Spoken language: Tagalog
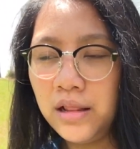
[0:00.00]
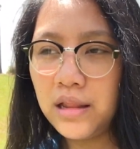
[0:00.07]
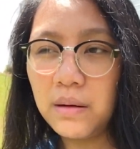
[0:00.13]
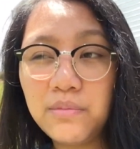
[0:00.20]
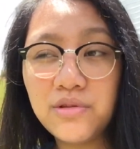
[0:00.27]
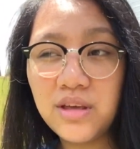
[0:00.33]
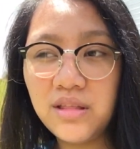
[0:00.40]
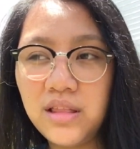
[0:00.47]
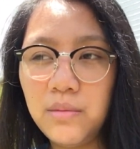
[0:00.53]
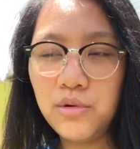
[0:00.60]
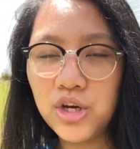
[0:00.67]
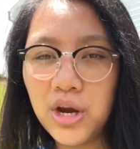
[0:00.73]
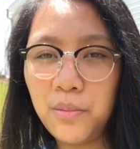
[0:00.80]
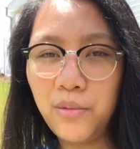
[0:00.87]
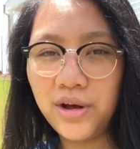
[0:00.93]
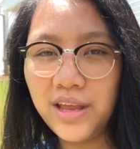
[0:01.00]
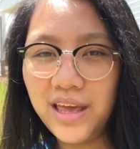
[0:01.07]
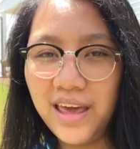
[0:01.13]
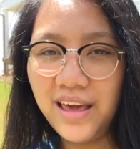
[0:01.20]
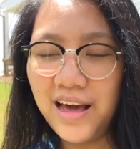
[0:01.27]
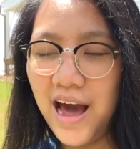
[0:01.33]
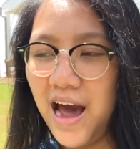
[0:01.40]
Tapos hindi mo siya
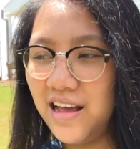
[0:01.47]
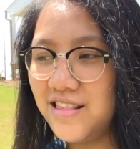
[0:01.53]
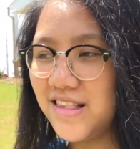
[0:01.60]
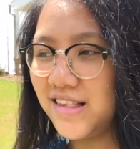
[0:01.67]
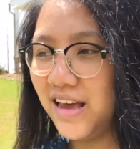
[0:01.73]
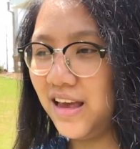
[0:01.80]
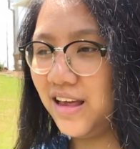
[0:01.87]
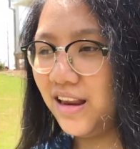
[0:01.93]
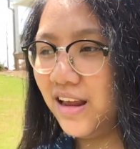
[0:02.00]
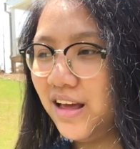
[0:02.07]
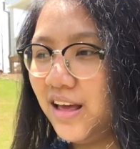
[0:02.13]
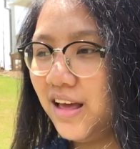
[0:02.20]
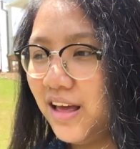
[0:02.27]
pwedeng i-cancel.